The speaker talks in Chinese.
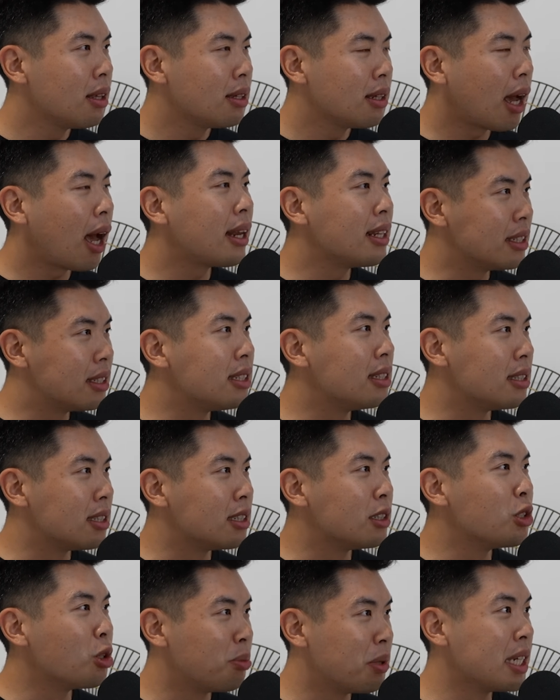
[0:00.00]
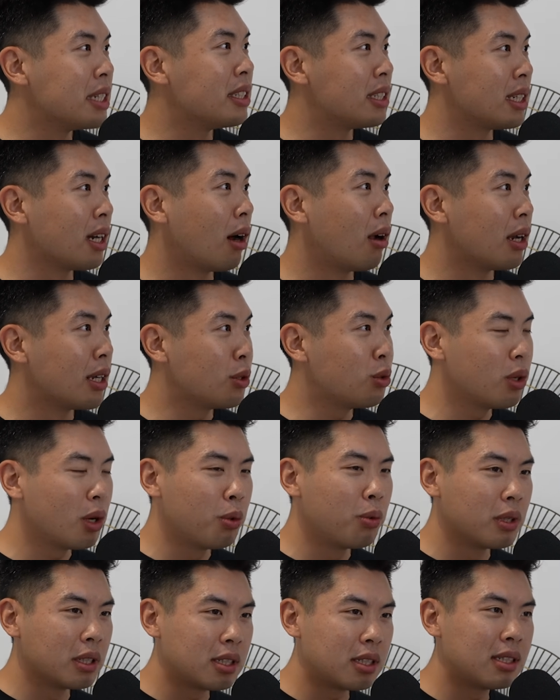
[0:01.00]
压力其实就变小了，因为
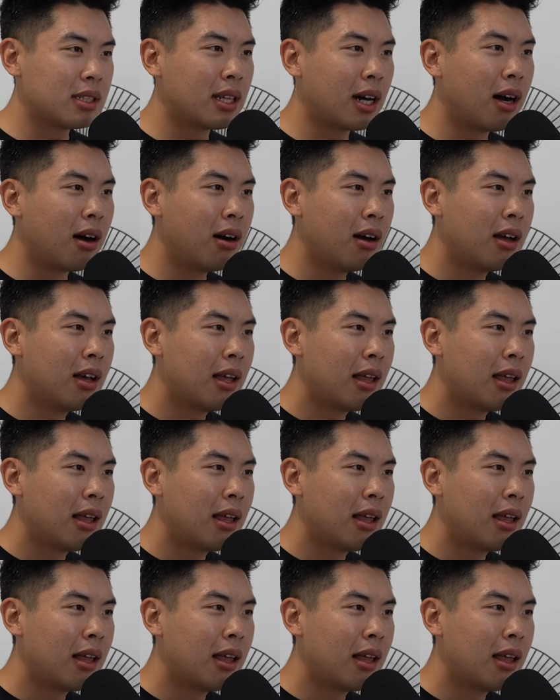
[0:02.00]
我知道。